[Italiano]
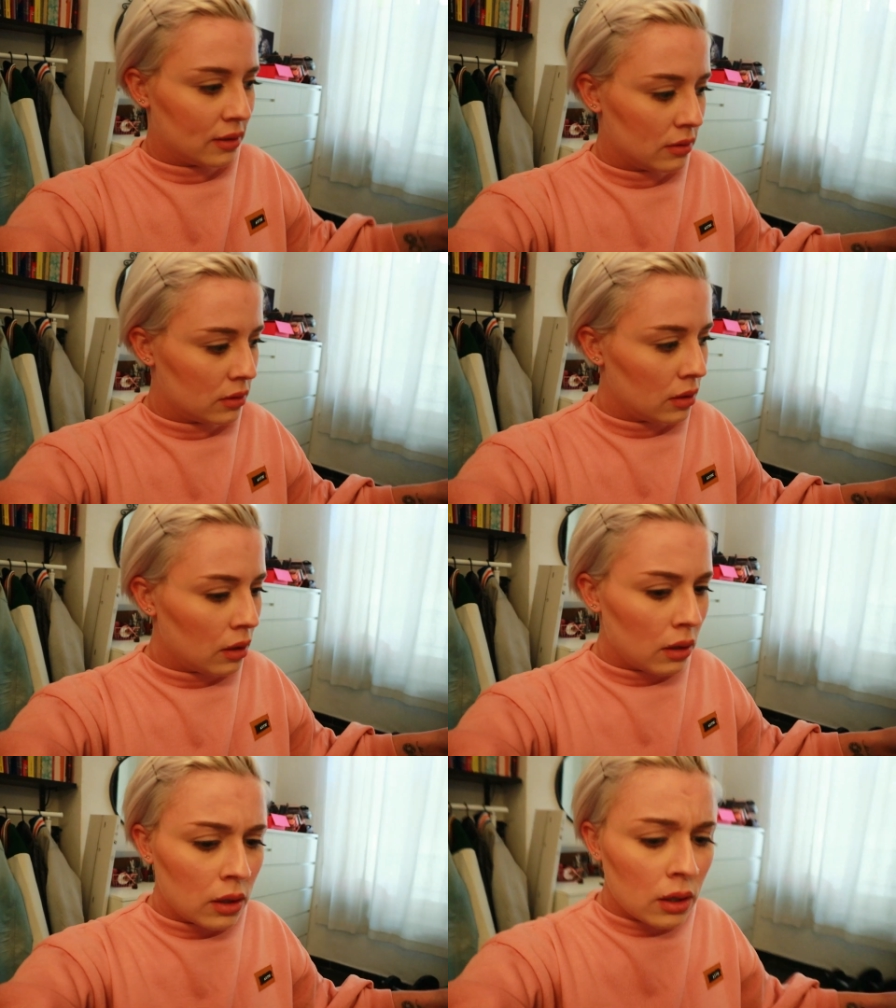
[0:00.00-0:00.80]

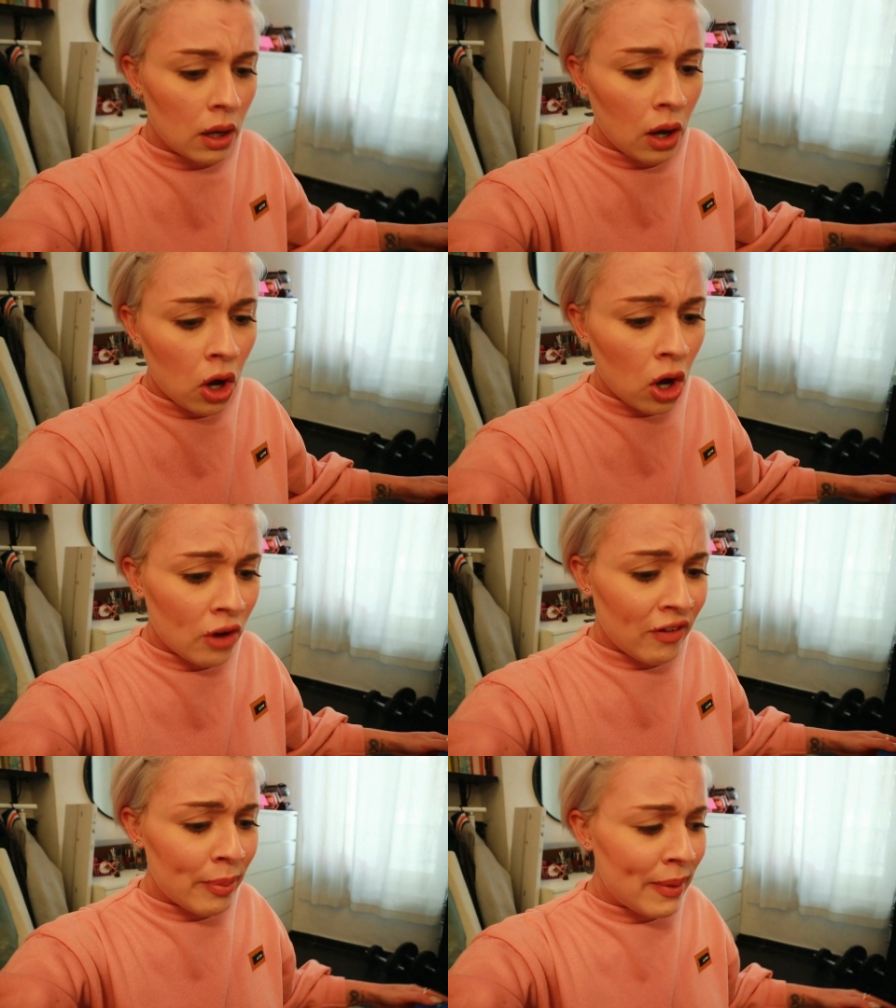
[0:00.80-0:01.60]

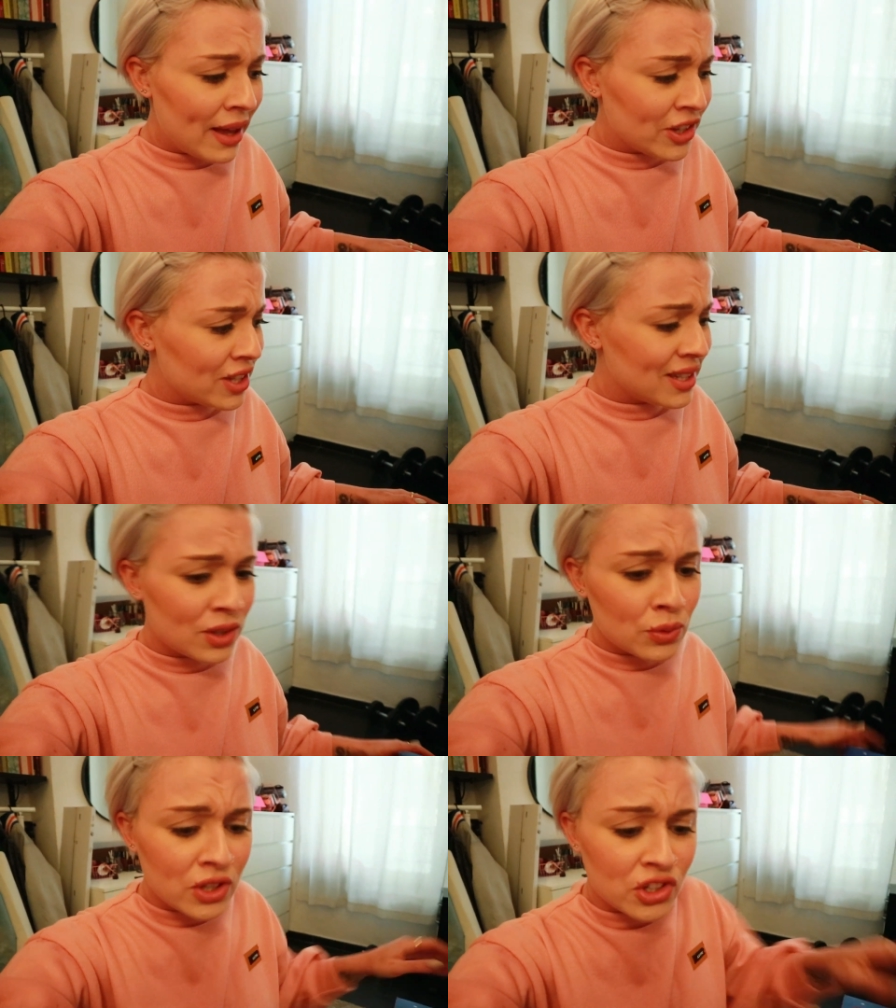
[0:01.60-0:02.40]
vabbè ci si è
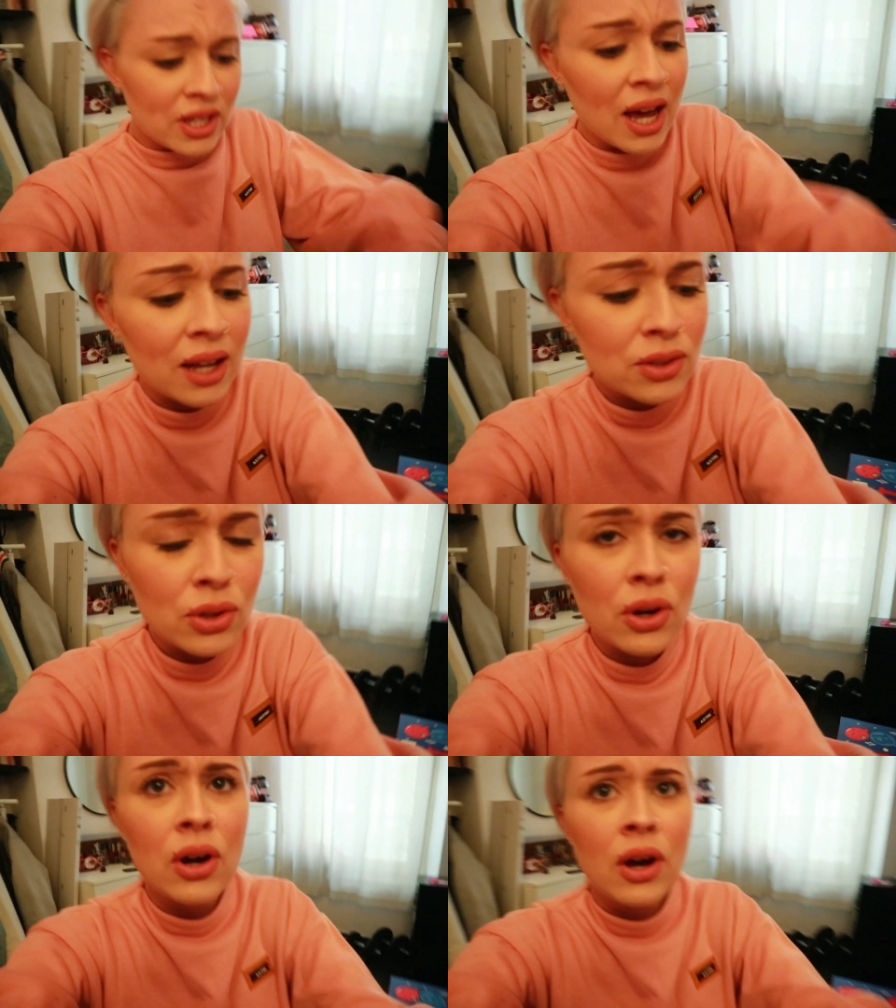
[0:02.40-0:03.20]

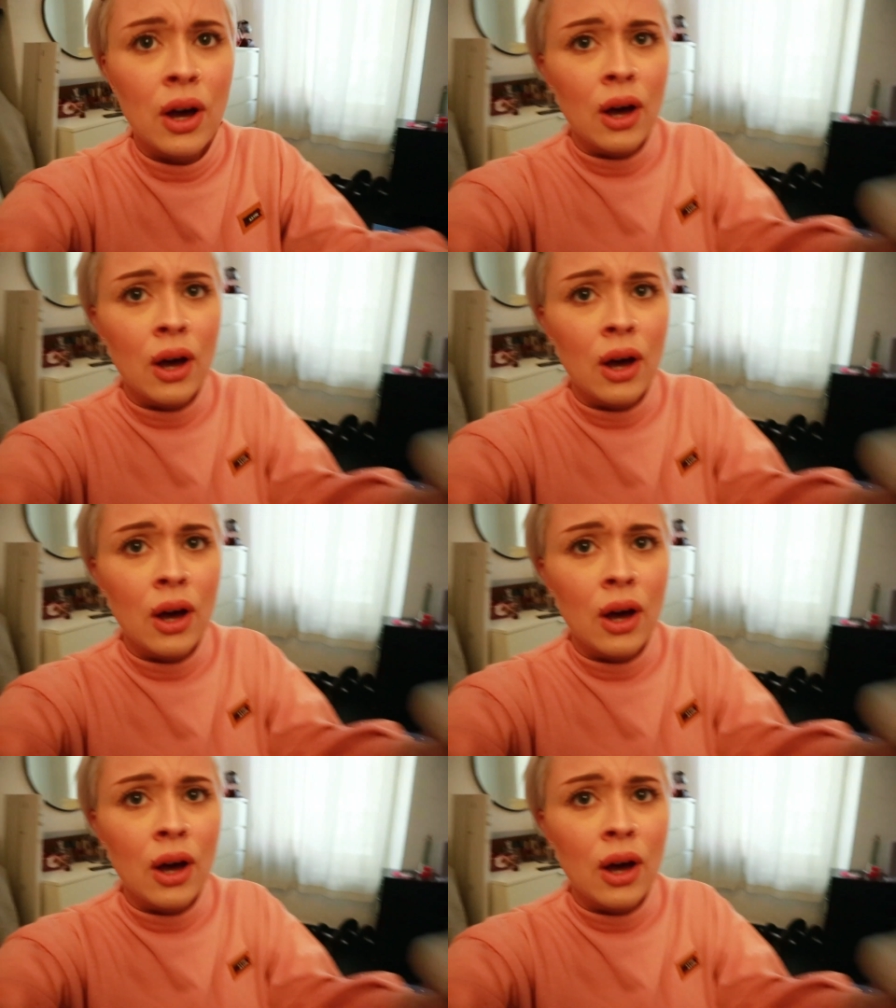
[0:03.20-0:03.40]
suicidato